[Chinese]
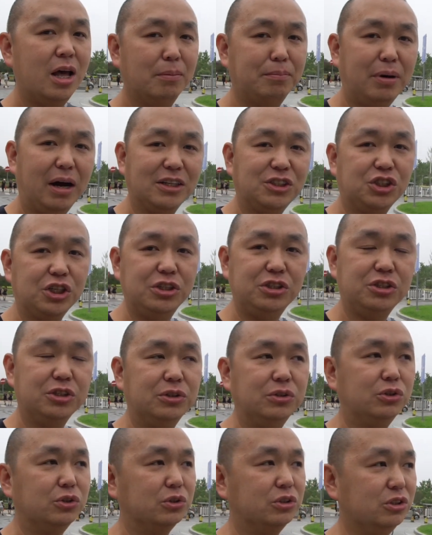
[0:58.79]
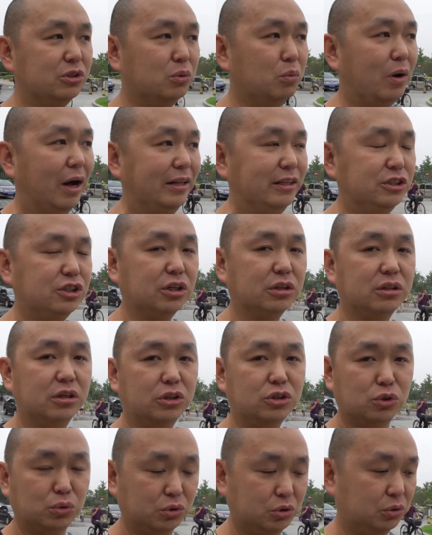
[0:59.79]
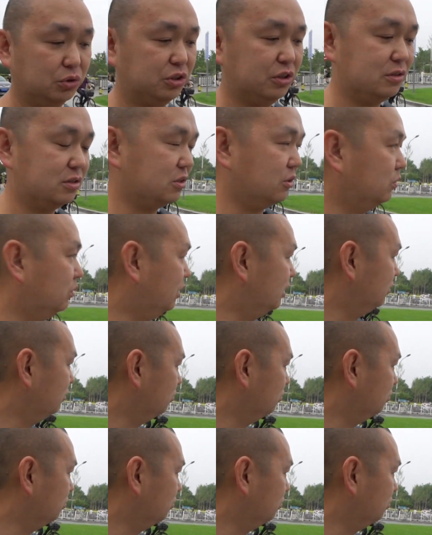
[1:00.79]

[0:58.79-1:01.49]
把真正完整的中轴线走完，